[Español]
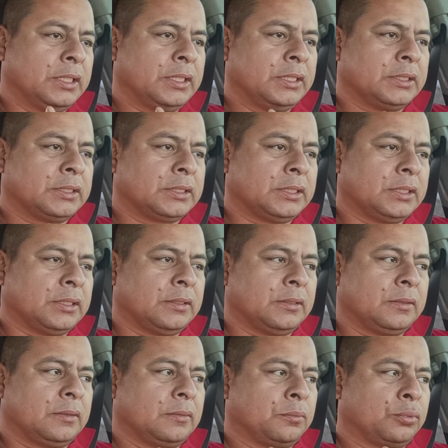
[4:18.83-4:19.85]

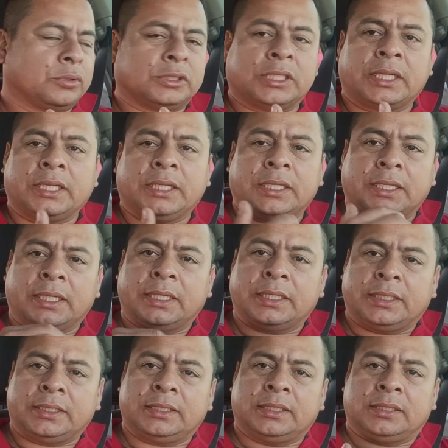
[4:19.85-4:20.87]
este pues hay,
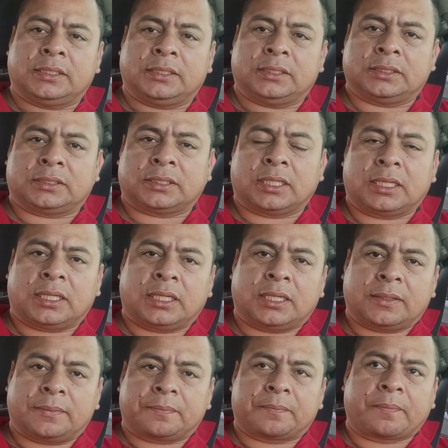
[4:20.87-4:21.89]
hay y
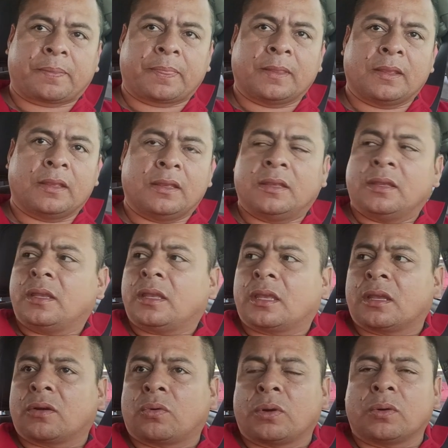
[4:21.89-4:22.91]
está
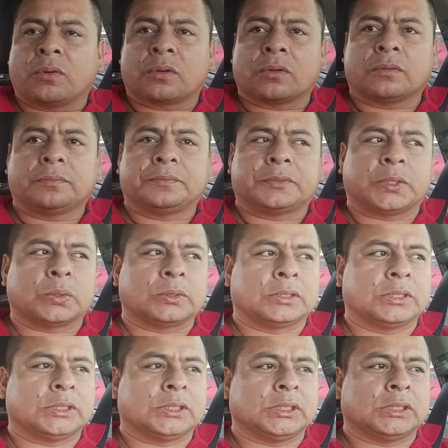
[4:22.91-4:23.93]
en juego, ¿no?
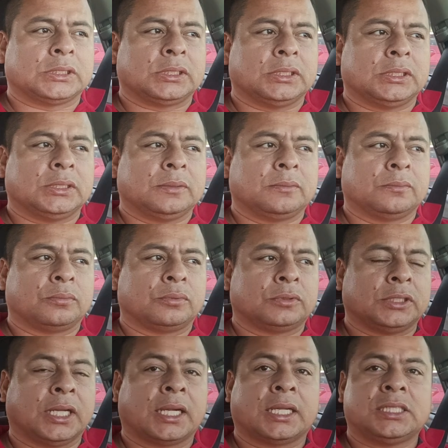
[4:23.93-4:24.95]
Entonces, este,
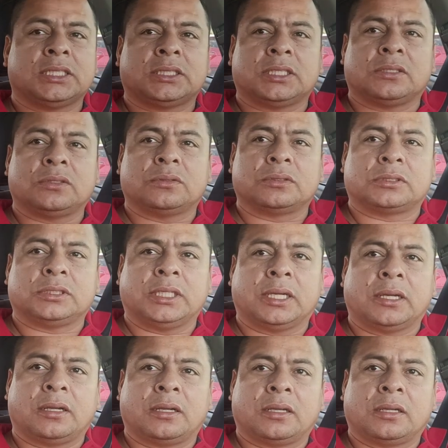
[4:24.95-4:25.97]
pues ya gracias a Dios
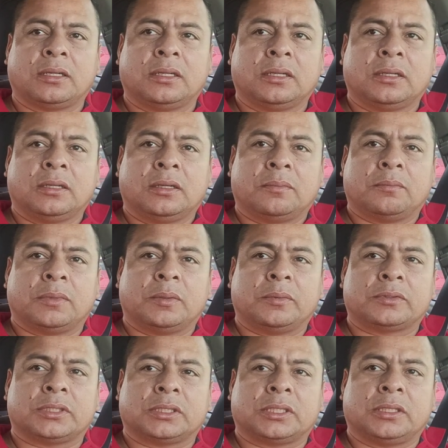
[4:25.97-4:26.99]
ya
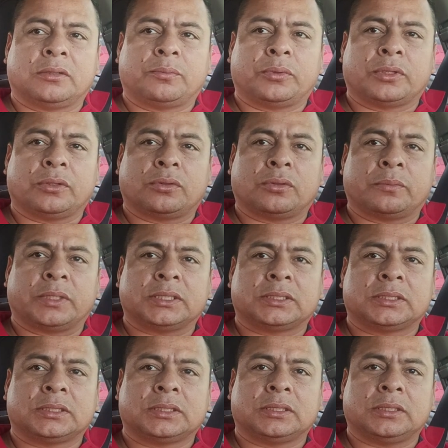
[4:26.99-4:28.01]
vamos a tener un poquito
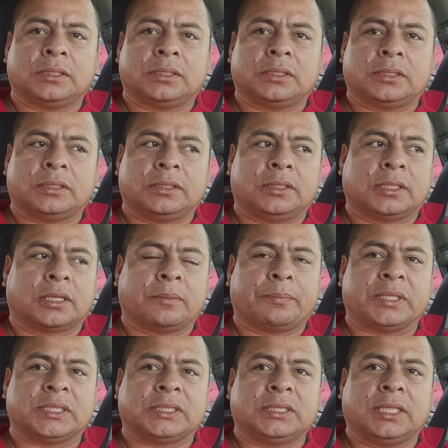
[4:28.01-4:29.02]
más de,
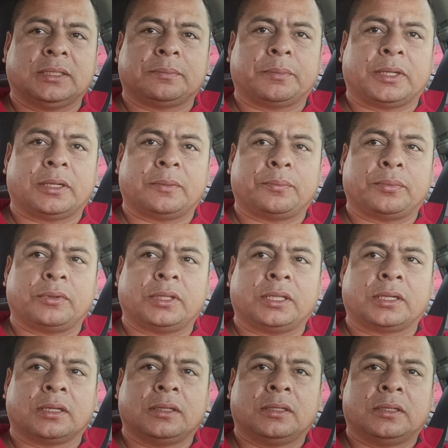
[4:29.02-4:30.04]
capacidad para
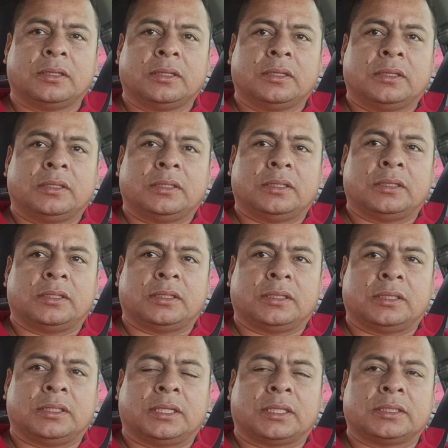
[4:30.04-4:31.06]
poder
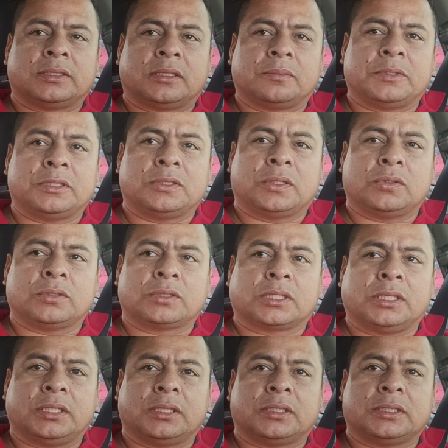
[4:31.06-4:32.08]
eh, dar servicio a los
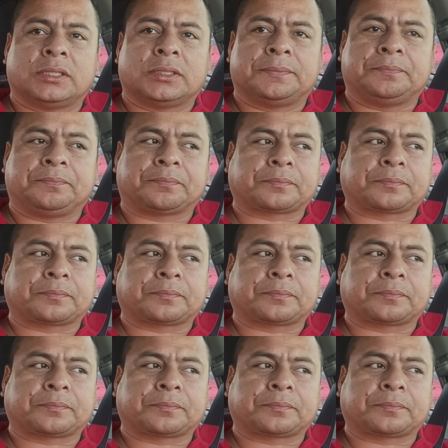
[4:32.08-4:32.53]
clientes.